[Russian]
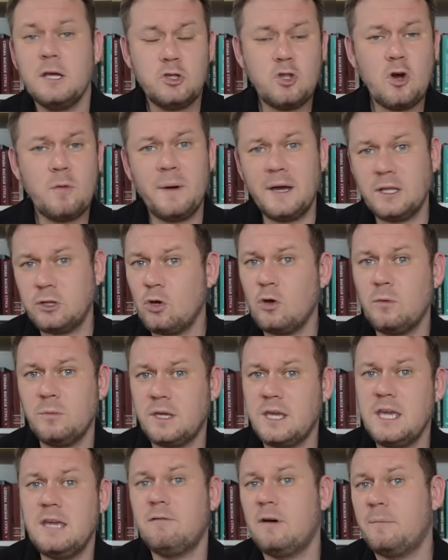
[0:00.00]
Но
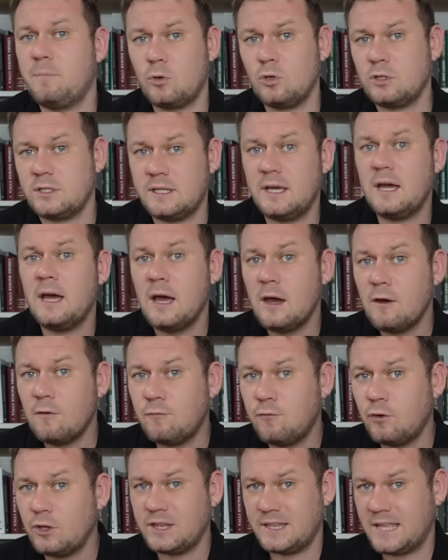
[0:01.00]
потом Кива просто
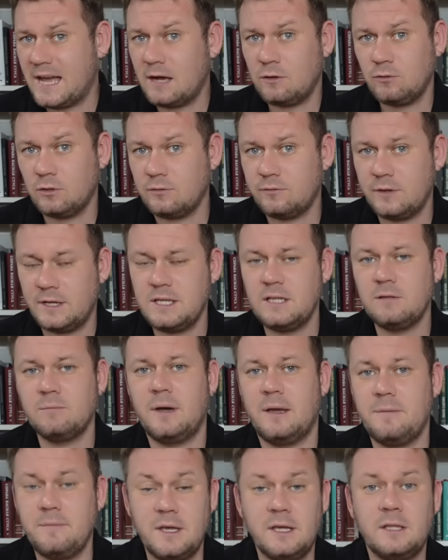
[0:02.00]
вот так вот в один
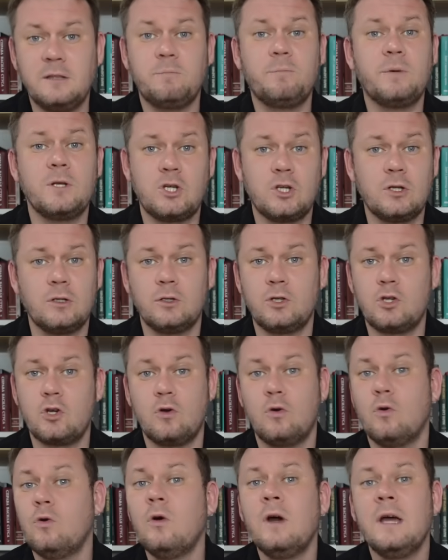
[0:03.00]
момент по
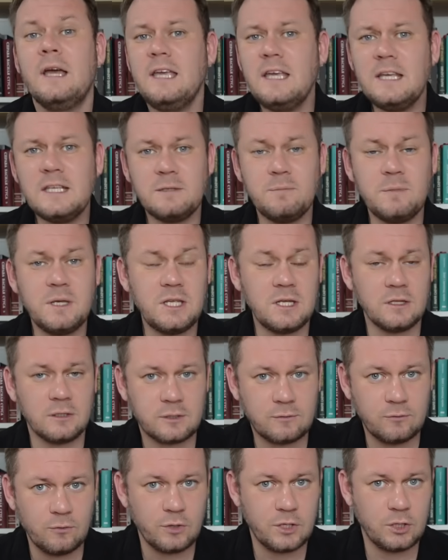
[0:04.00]
щелчку изменил
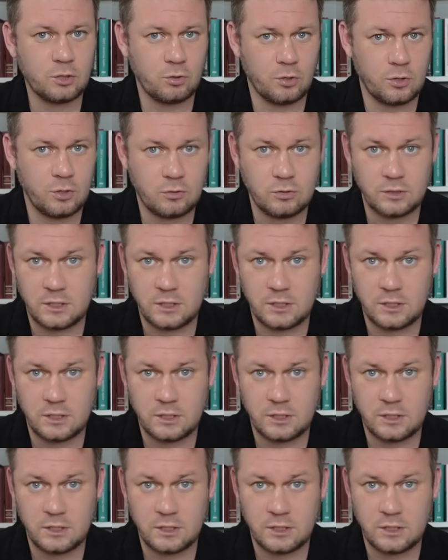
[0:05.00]
свою риторику